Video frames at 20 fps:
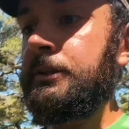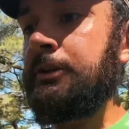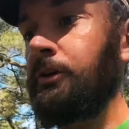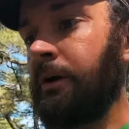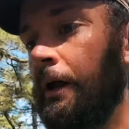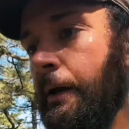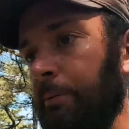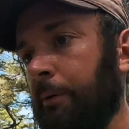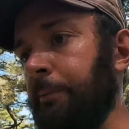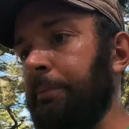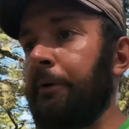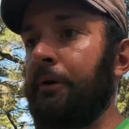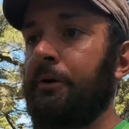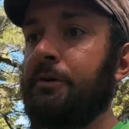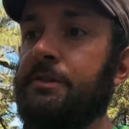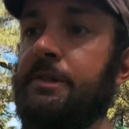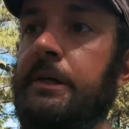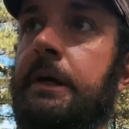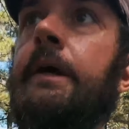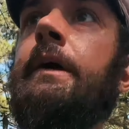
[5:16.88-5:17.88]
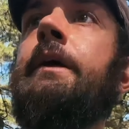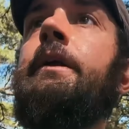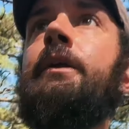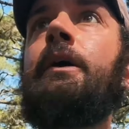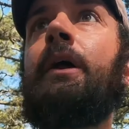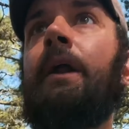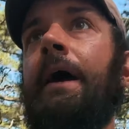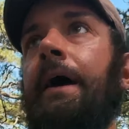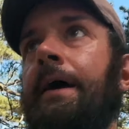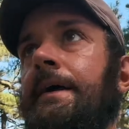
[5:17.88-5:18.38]
non è proprio così
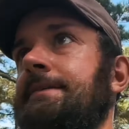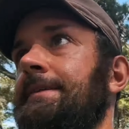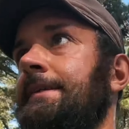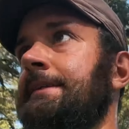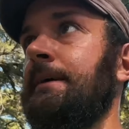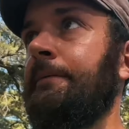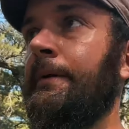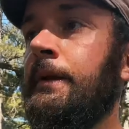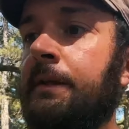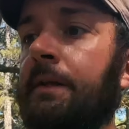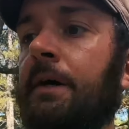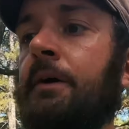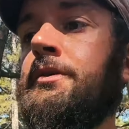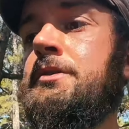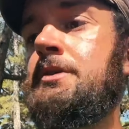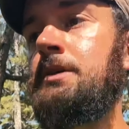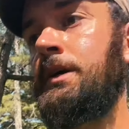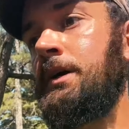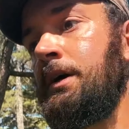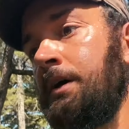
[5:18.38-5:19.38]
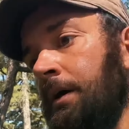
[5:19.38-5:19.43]
non è esattamente così